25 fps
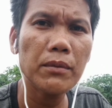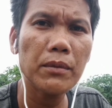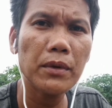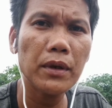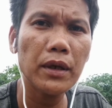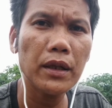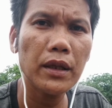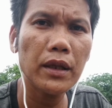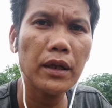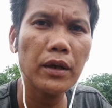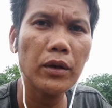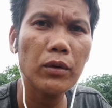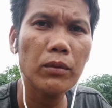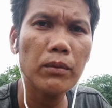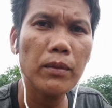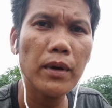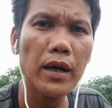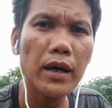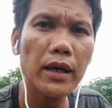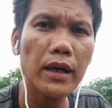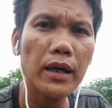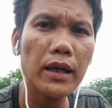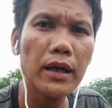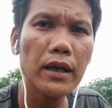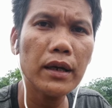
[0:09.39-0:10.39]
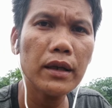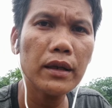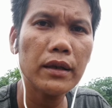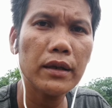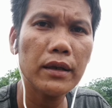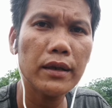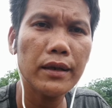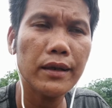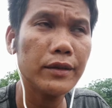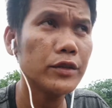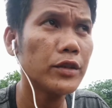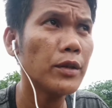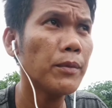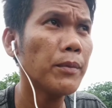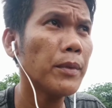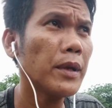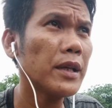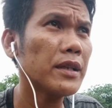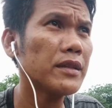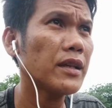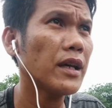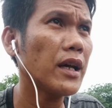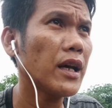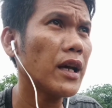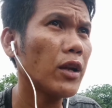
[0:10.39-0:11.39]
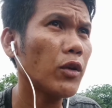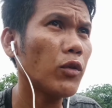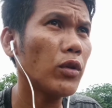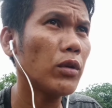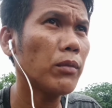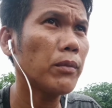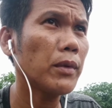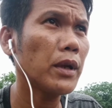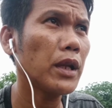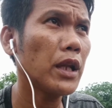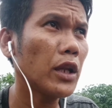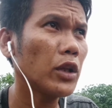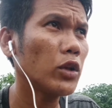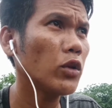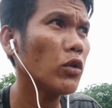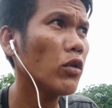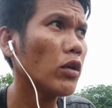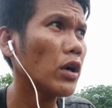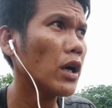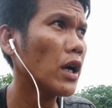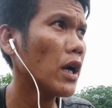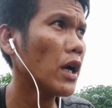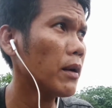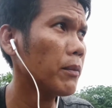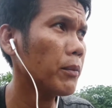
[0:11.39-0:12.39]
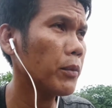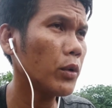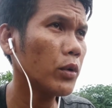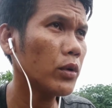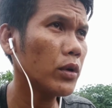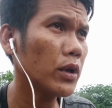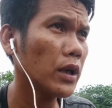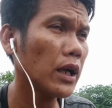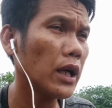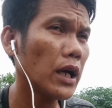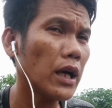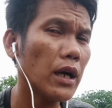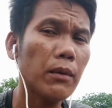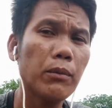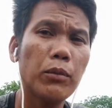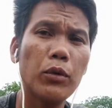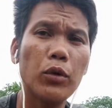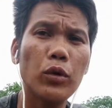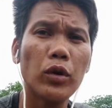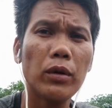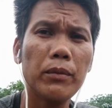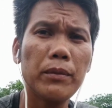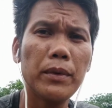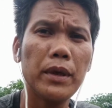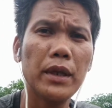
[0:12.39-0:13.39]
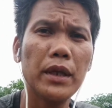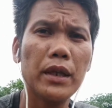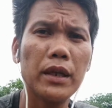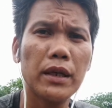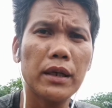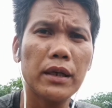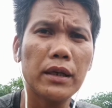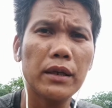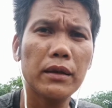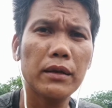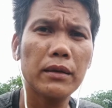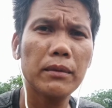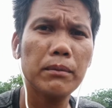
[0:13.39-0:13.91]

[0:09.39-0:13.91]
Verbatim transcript: Magandang umaga At syempre sa araw naman na ito kahapon Nag-aabo kami ng